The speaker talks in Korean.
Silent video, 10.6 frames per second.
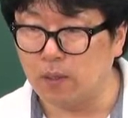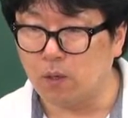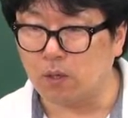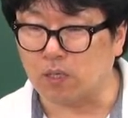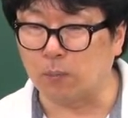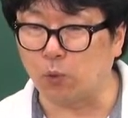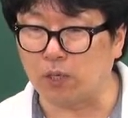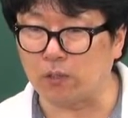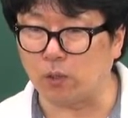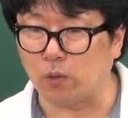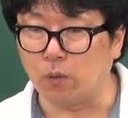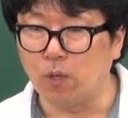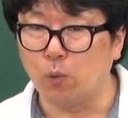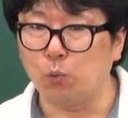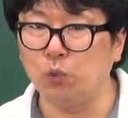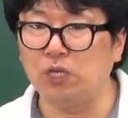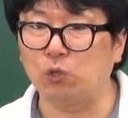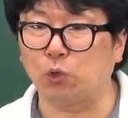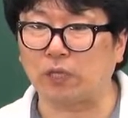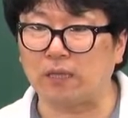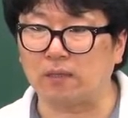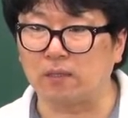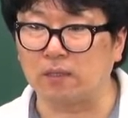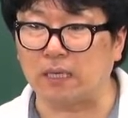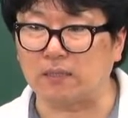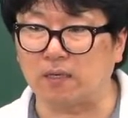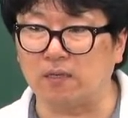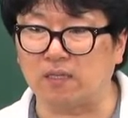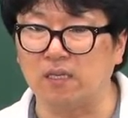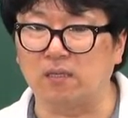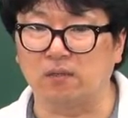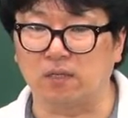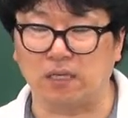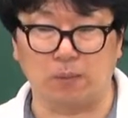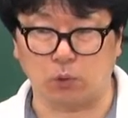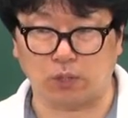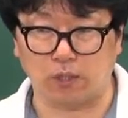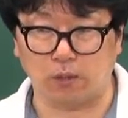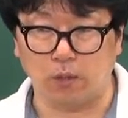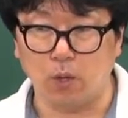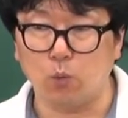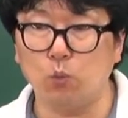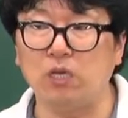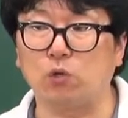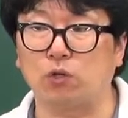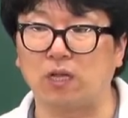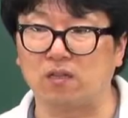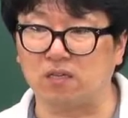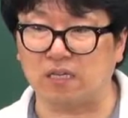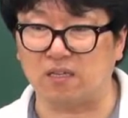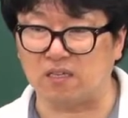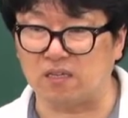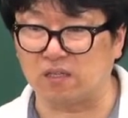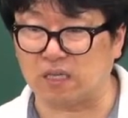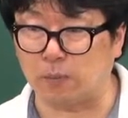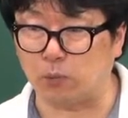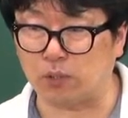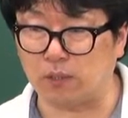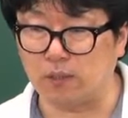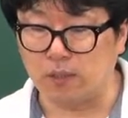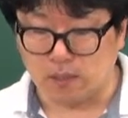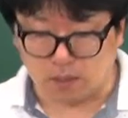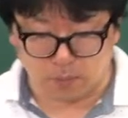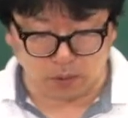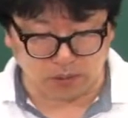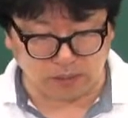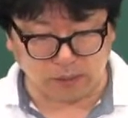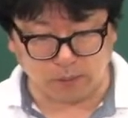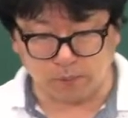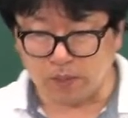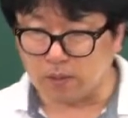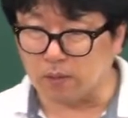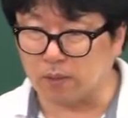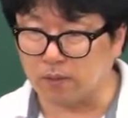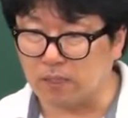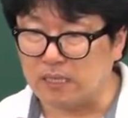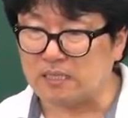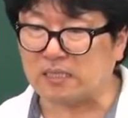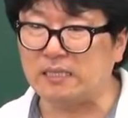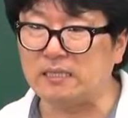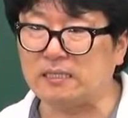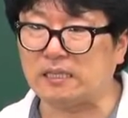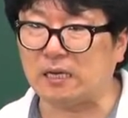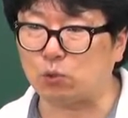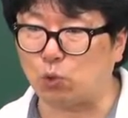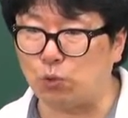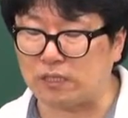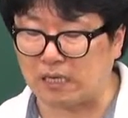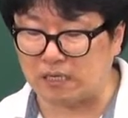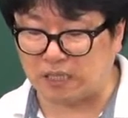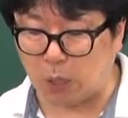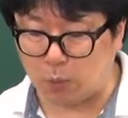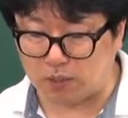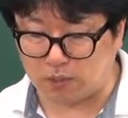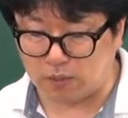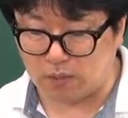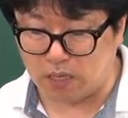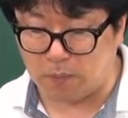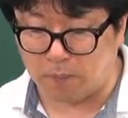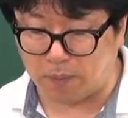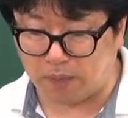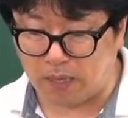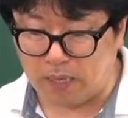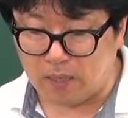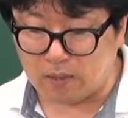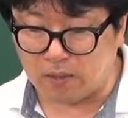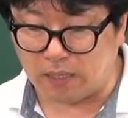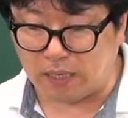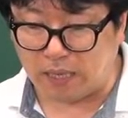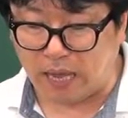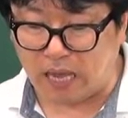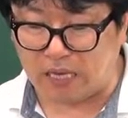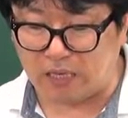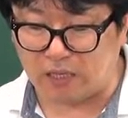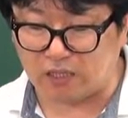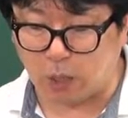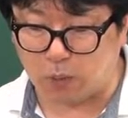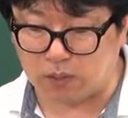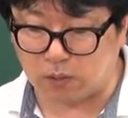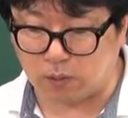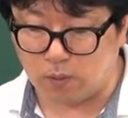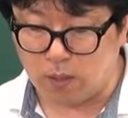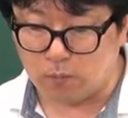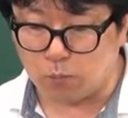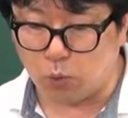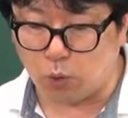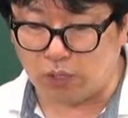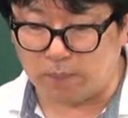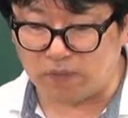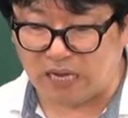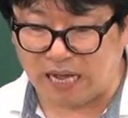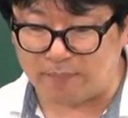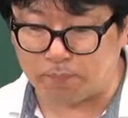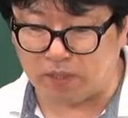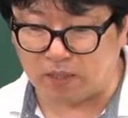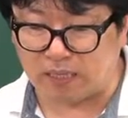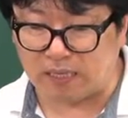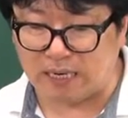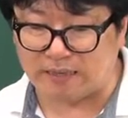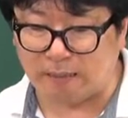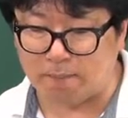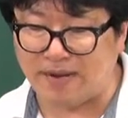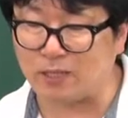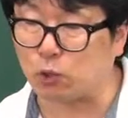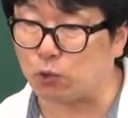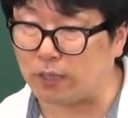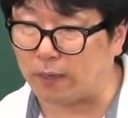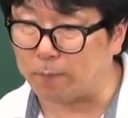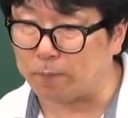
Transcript: 그럼 우리는요. 위조된 등기에서는 이전 등기는 못해요. 위조된 등기에서는 이전 등기가 못해. 그러면 어떻게 돼요? 을은 진짜 소유자를 대위해서 1번 봐봐. 을이 A를 대위해서 무효인 간 등기를 일단 말소를 해.